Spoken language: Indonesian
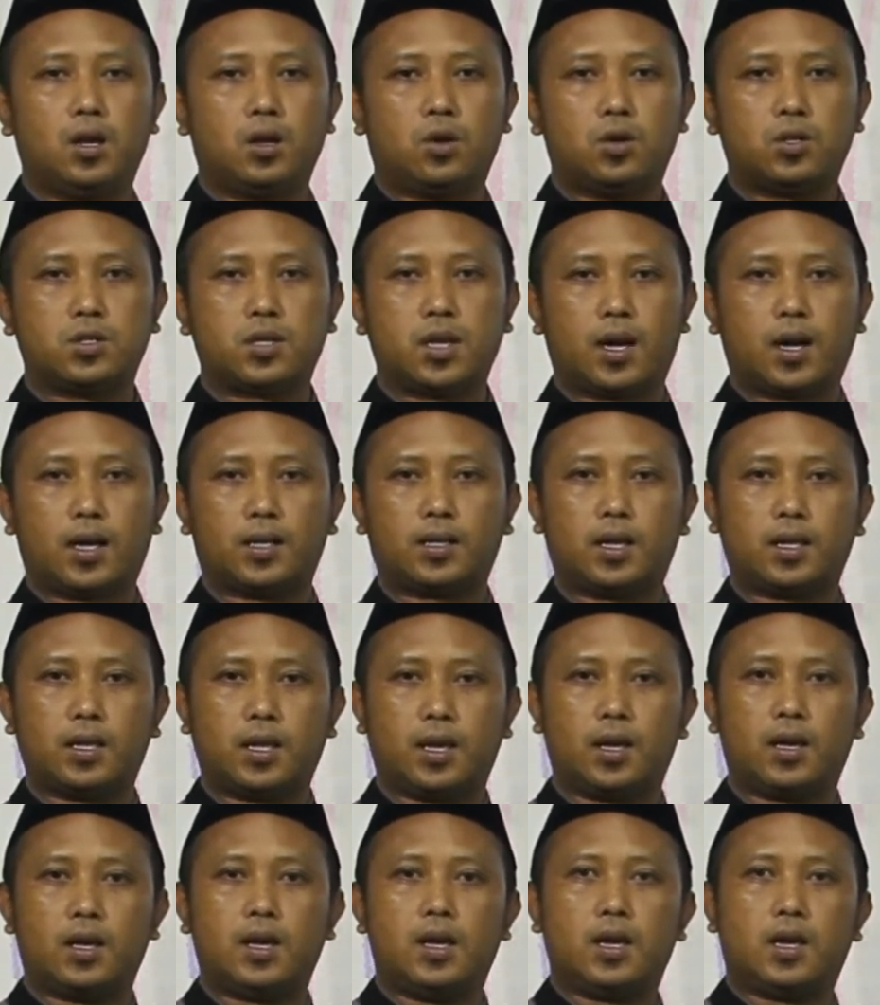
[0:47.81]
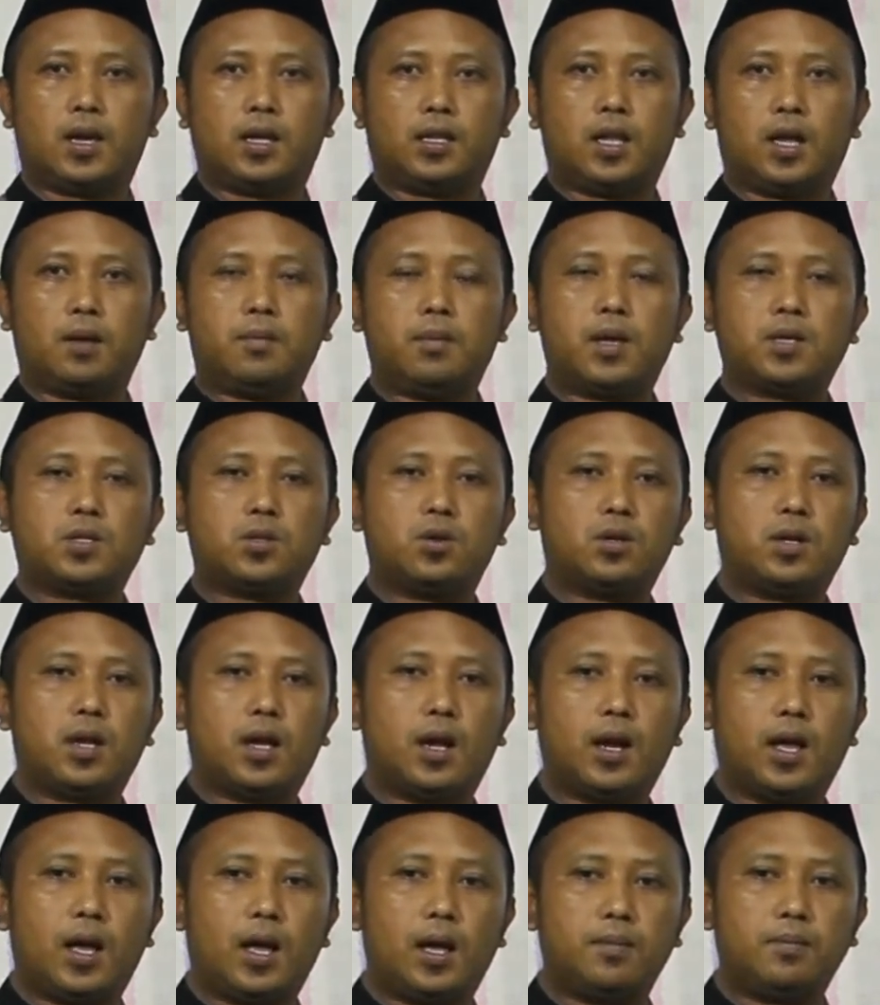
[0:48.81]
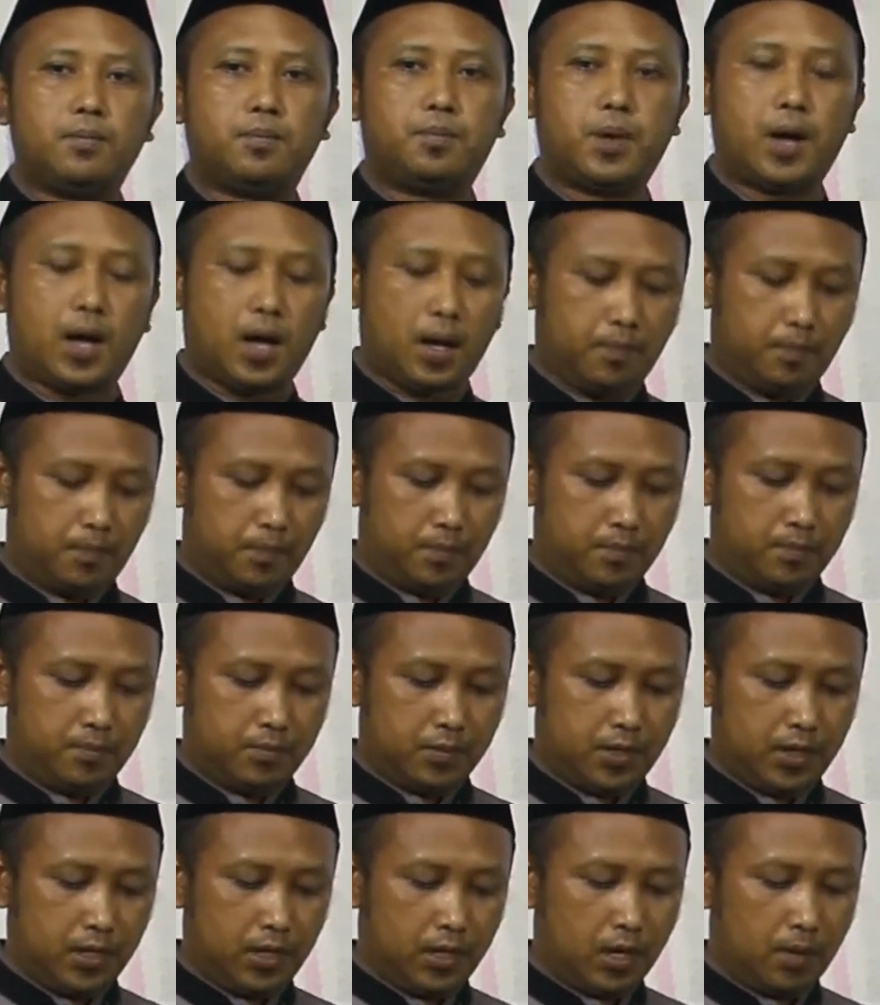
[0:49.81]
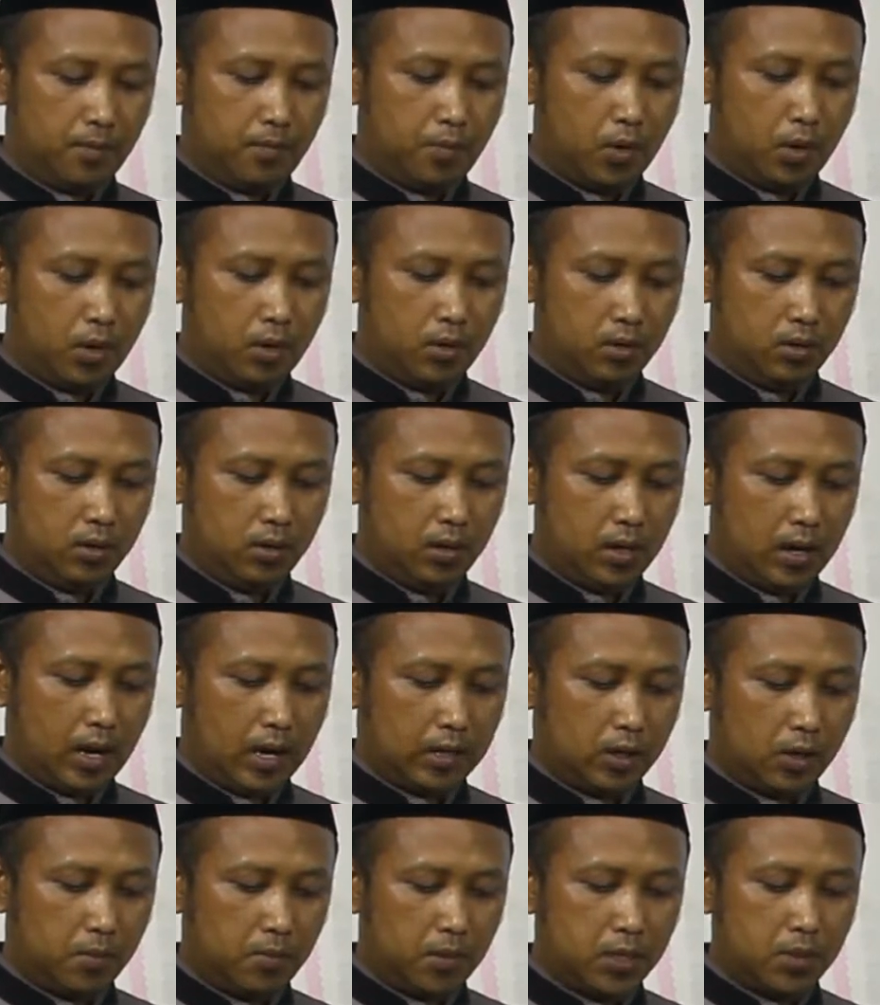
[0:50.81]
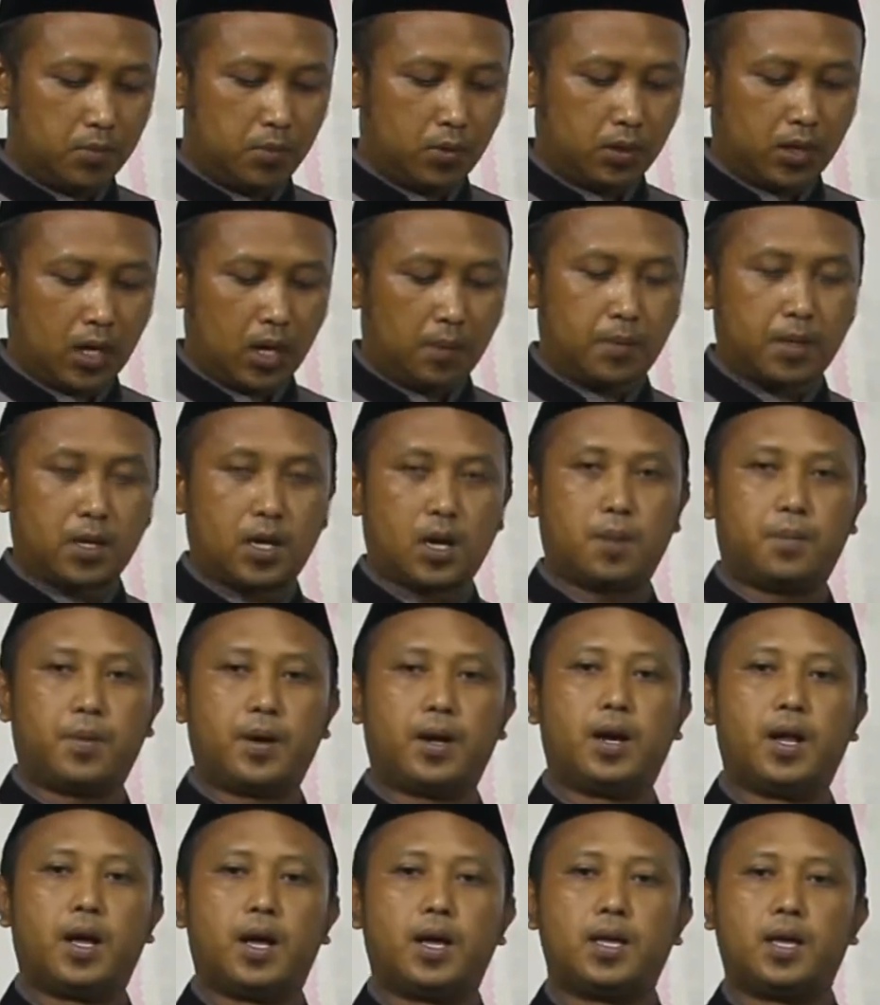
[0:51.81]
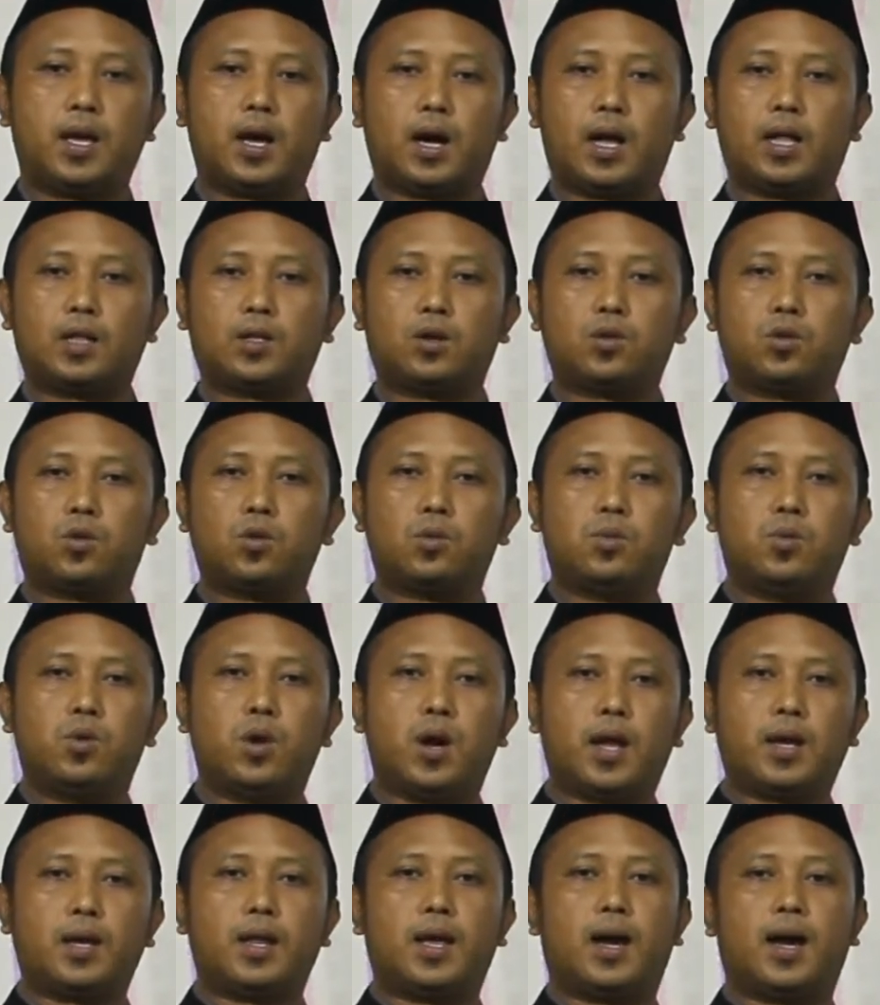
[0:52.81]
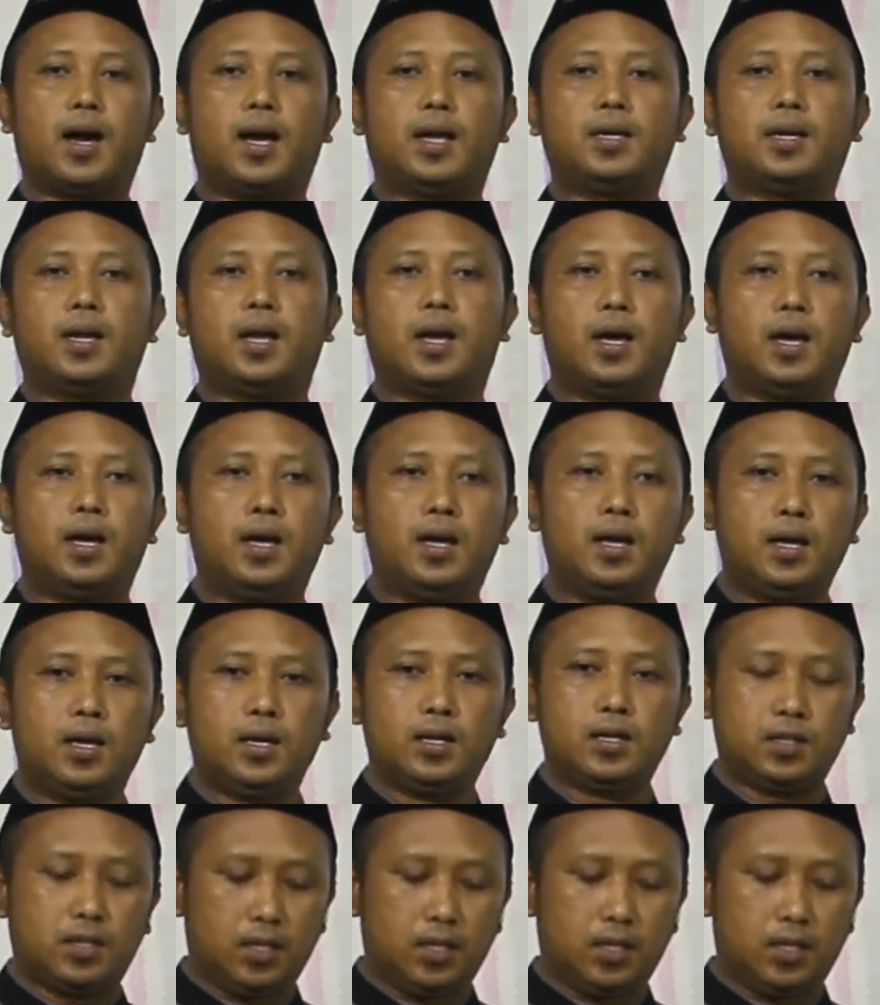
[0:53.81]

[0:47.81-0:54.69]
kosakatanya kita masuk dalam bab di kebun atau menyebutkan benda-benda yang atau tumbuhan yang ada